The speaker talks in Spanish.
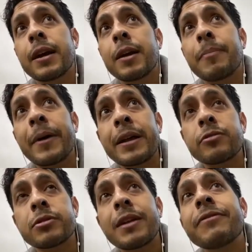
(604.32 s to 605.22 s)
que para ellos
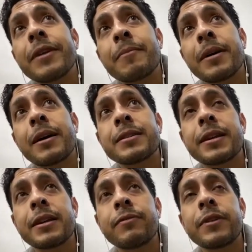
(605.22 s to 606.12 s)
la fama
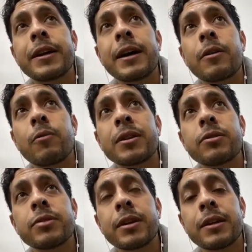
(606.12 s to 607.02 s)
significa
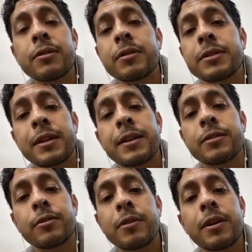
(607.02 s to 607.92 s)
cuántos seguidores tienes
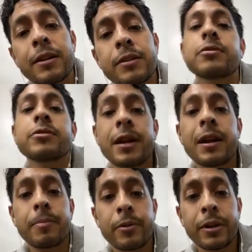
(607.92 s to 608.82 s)
en una red social,
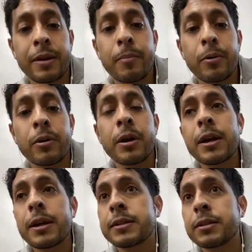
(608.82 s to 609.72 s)
por ejemplo.
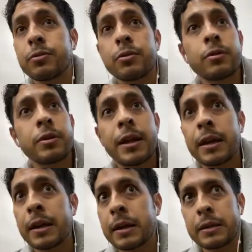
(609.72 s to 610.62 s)
Y si tú no
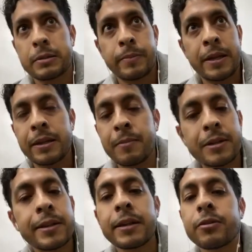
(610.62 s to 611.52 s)
tienes 20 mil
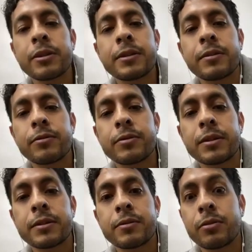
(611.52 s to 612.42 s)
seguidores,
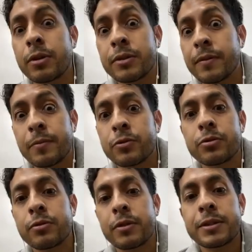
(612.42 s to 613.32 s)
entonces no eres famoso,
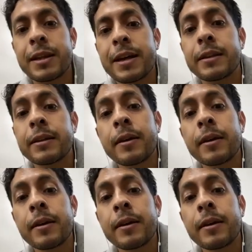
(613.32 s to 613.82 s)
no eres nadie.